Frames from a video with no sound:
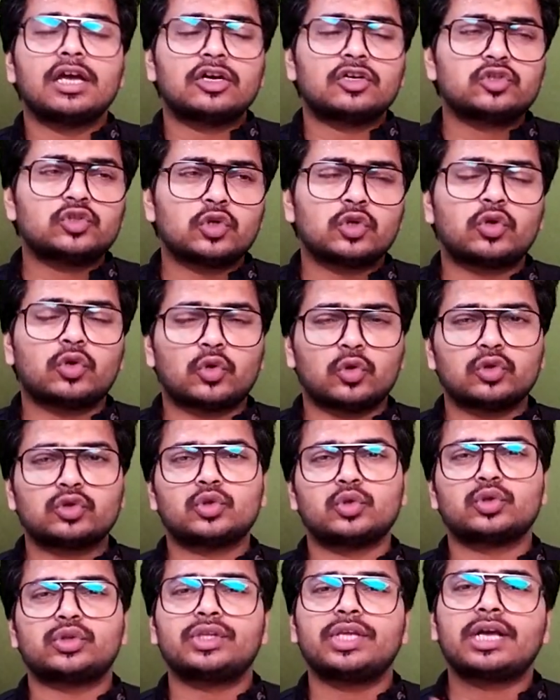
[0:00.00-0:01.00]
जो ग्रोथ
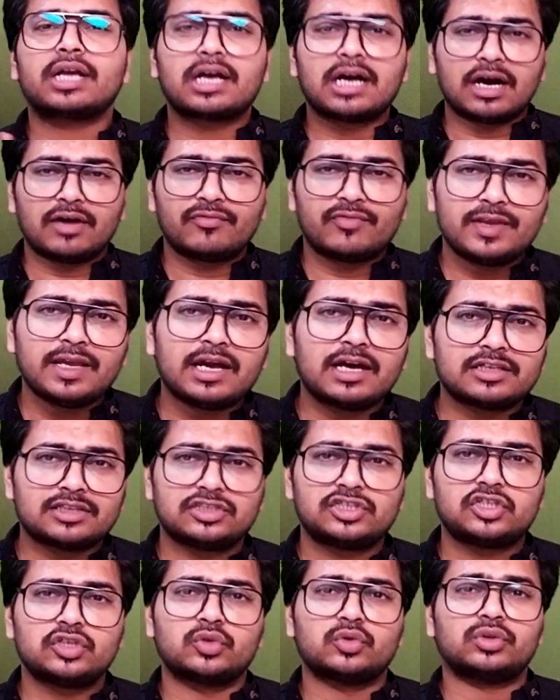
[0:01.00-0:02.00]
होती है काफ़ी
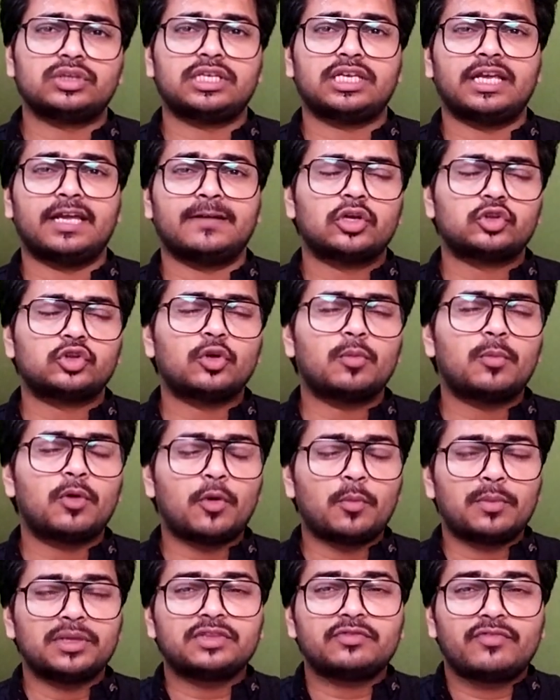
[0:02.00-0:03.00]
अच्छी होती है तो
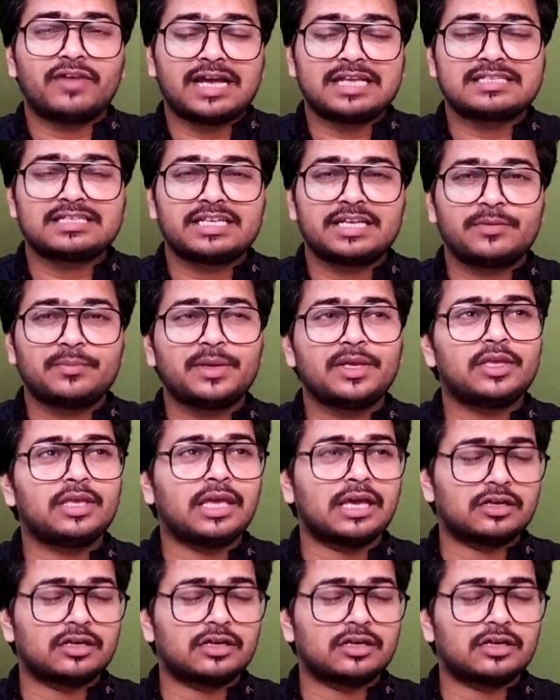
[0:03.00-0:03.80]
मोहम्मद फैज़ ने भी